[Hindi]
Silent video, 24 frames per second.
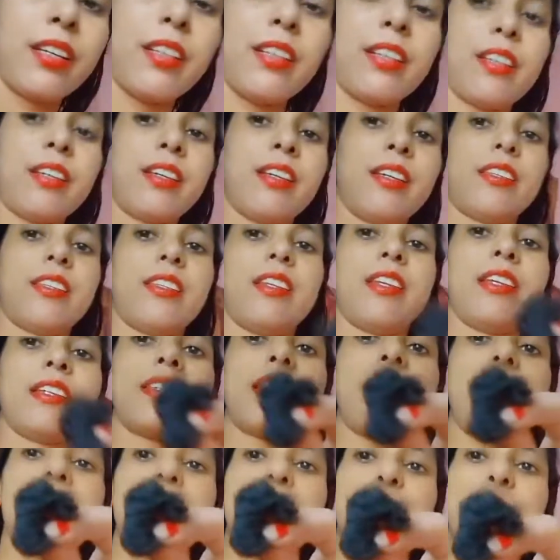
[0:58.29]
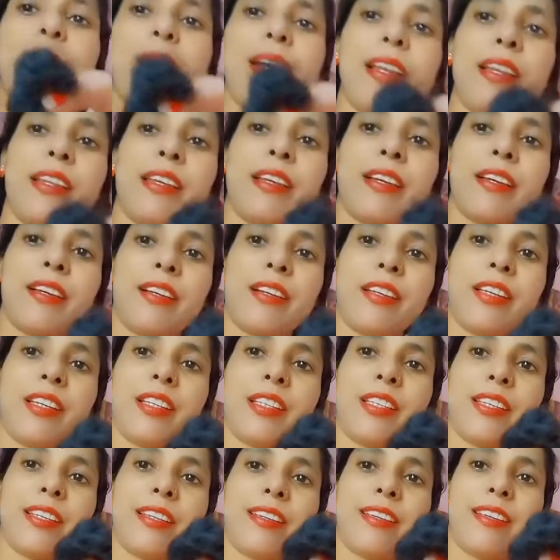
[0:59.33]
कितने सारे बाल निकल रहे हैं
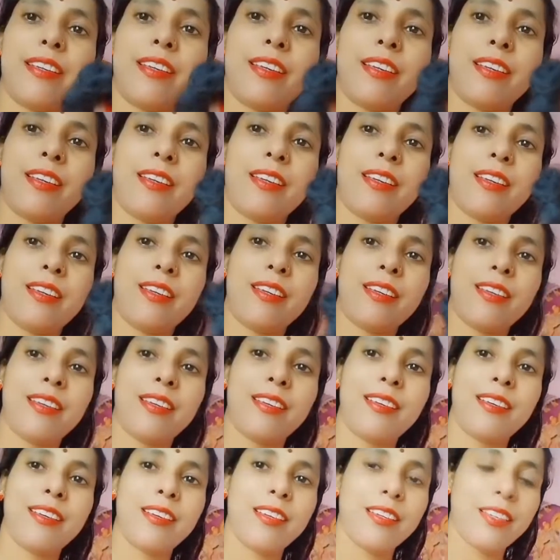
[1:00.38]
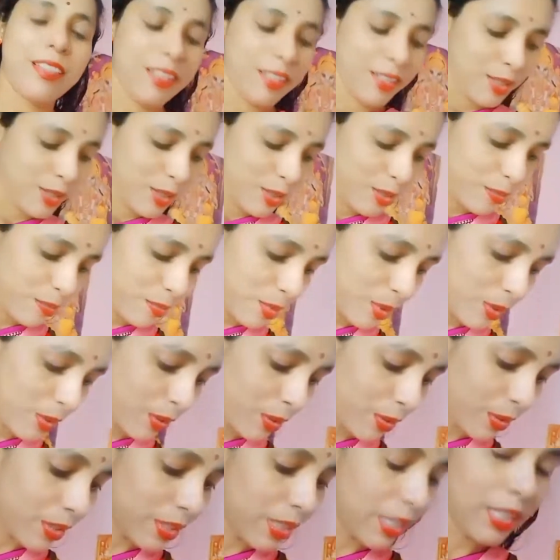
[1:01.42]
देखिए बहुत
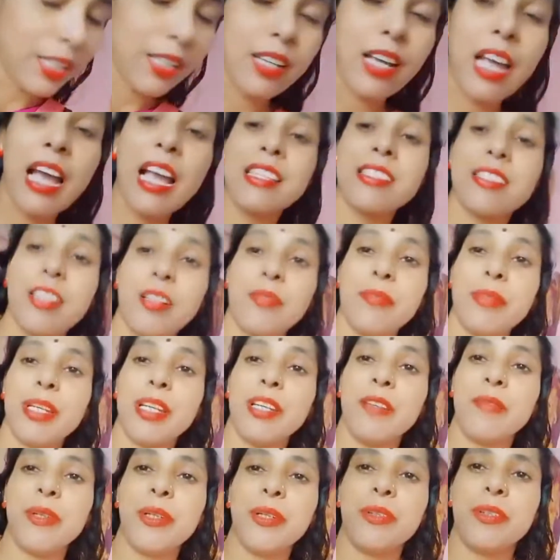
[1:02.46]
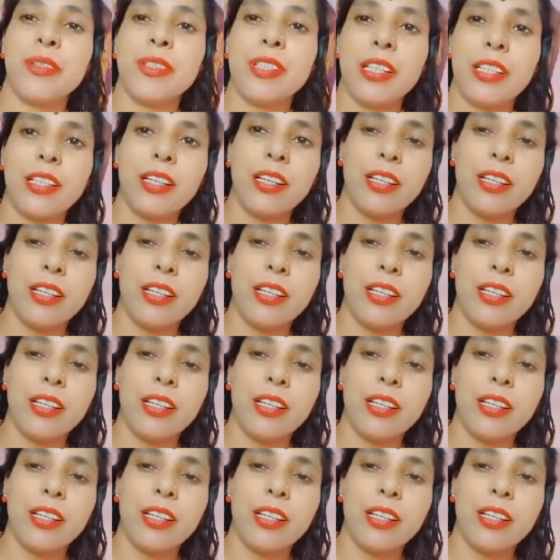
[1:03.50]
ज़्यादा आजकल मेरी वीडियो ज़्यादा